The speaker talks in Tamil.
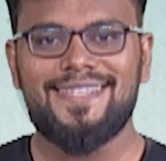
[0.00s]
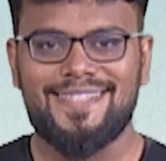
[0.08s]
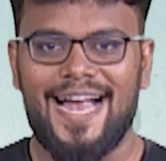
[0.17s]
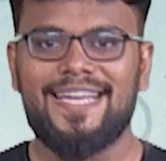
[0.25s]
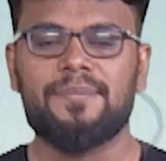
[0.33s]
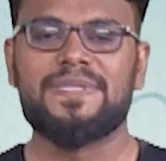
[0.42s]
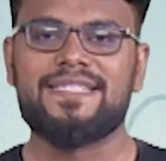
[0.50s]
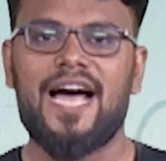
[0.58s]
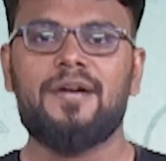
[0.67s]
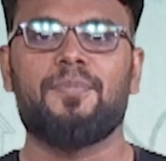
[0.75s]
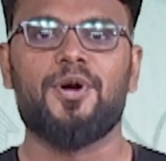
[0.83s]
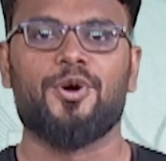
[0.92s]
ஸ்டார்ட் அப்ப
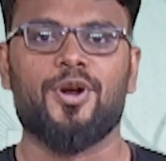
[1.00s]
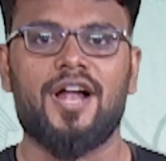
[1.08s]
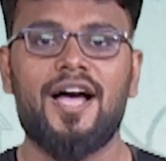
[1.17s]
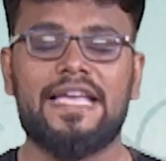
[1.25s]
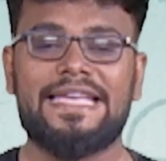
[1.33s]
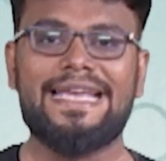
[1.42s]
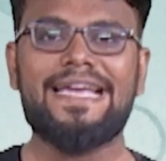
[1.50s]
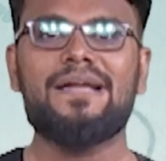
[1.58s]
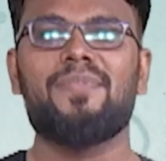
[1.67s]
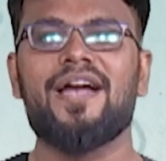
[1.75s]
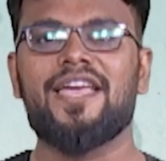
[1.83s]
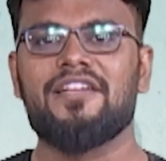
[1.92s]
ஸ்டார்ட் பண்ணணும்னா என்னென்ன
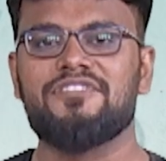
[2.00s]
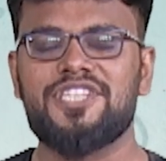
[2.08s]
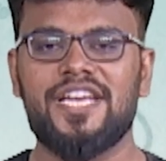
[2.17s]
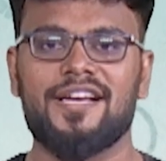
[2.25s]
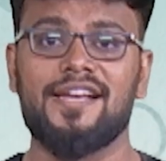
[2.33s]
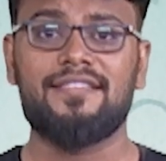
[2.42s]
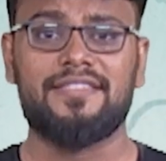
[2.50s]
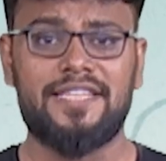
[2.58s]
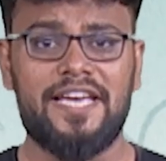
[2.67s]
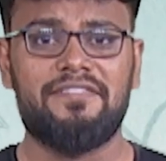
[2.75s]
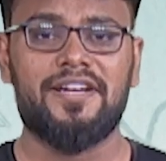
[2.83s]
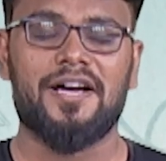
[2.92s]
மாதிரியான விஷயங்கள்லாம்
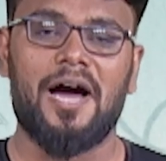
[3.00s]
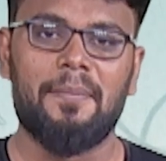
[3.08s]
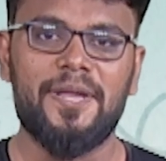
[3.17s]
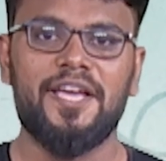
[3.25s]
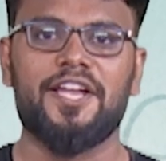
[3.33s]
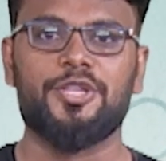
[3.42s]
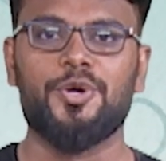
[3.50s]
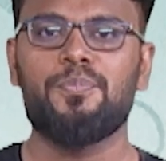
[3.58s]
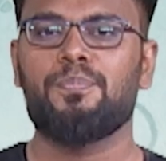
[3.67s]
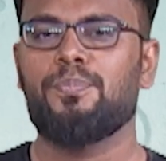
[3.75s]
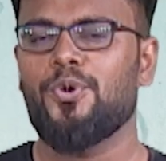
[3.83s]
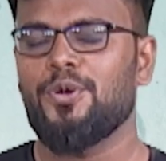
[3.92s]
தேவை அப்படிங்கிறதையும்
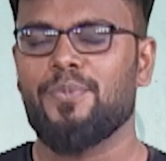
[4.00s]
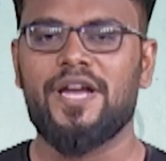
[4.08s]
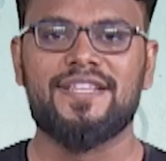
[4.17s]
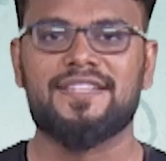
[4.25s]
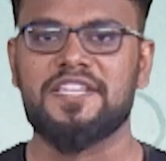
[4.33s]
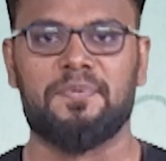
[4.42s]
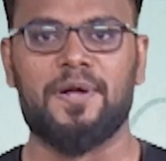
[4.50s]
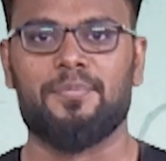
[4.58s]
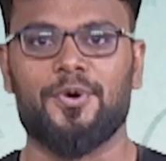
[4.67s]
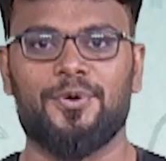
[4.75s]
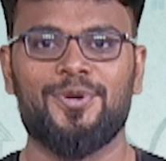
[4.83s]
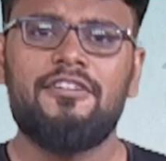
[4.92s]
பொறுமையா டிஸ்கஸ் பண்ண
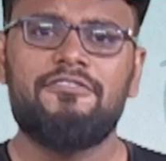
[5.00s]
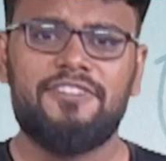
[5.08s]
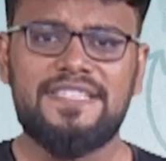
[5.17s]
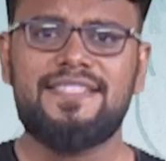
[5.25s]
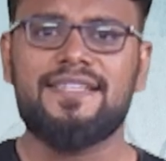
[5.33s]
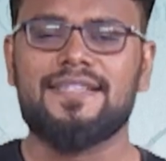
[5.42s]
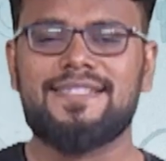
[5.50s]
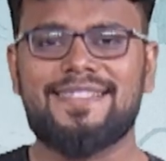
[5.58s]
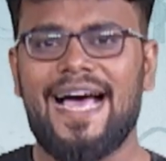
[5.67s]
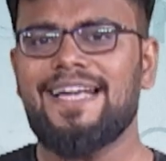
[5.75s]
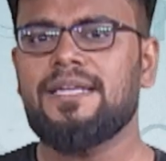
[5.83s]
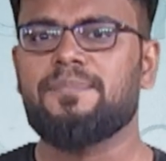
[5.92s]
போகிறோம் ஃபர்ஸ்ட்
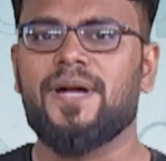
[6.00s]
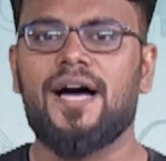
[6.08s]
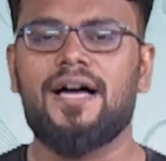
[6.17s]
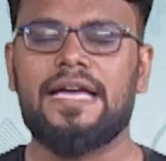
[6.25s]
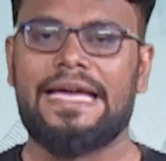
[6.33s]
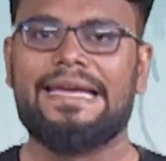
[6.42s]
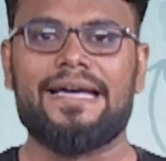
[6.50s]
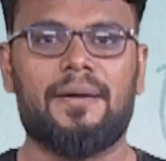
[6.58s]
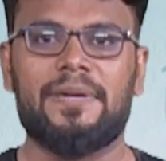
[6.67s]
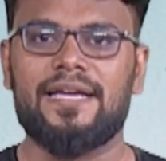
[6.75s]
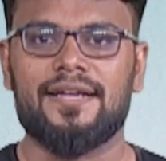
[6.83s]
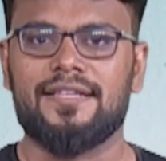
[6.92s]
ஸ்டார்ட் அப்னா என்ன
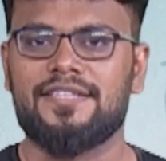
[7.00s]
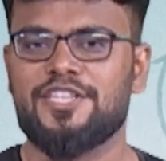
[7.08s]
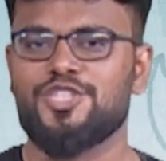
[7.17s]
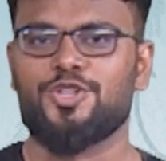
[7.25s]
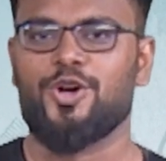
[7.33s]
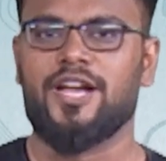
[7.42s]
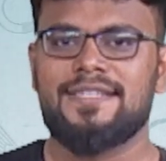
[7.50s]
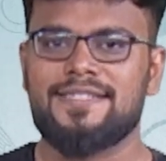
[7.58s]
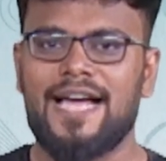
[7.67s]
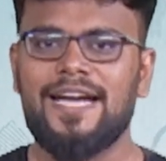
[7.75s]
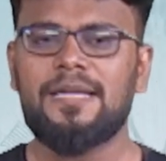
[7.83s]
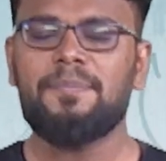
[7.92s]
அப்படிங்கிறத தெரிஞ்சுக்கணும்ல
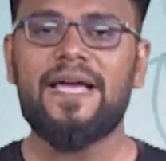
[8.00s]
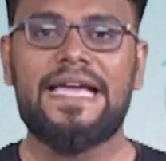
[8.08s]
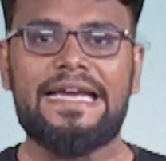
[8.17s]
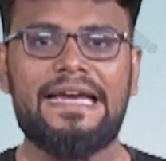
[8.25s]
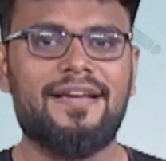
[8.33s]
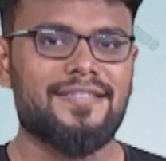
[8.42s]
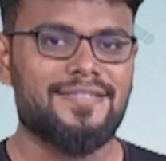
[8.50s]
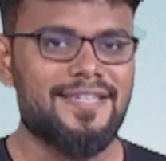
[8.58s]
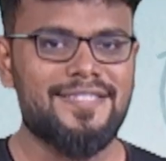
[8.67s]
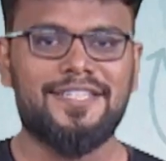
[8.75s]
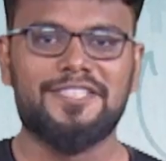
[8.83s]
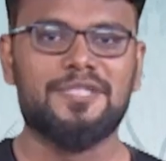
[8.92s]
ஸ்டார்ட் அப்னா என்னன்றது
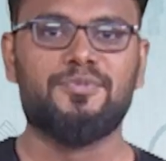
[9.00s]
தெரிஞ்சுக்கிறதுக்கு